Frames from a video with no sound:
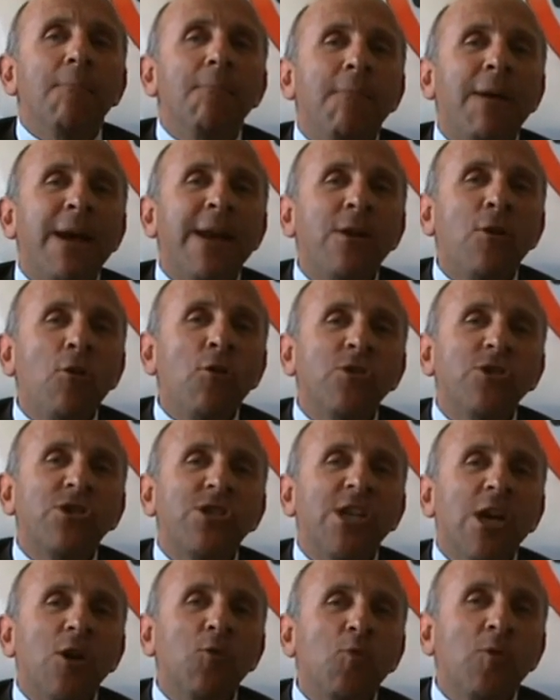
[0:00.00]
Ma noi
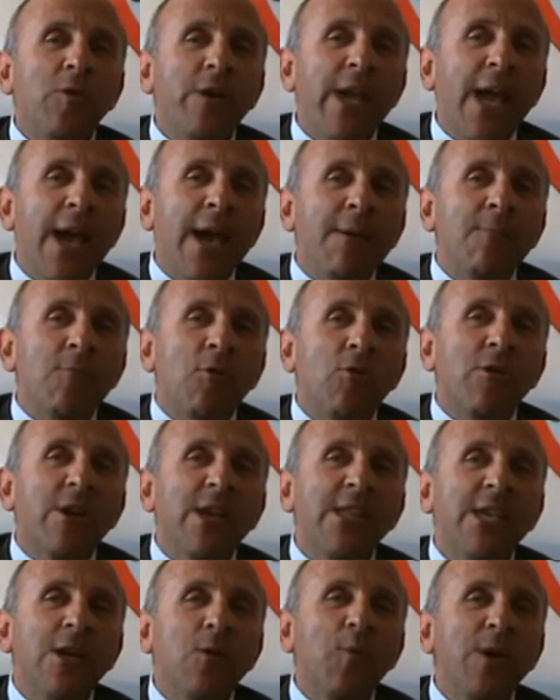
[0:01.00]
ci auguriamo
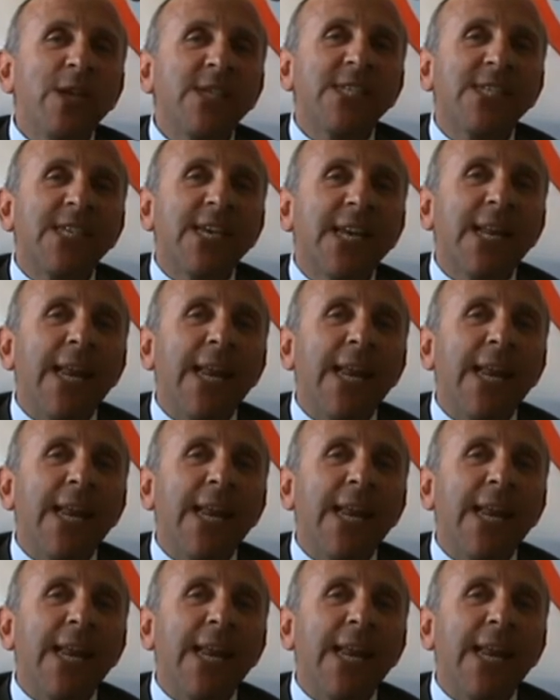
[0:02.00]
che di questi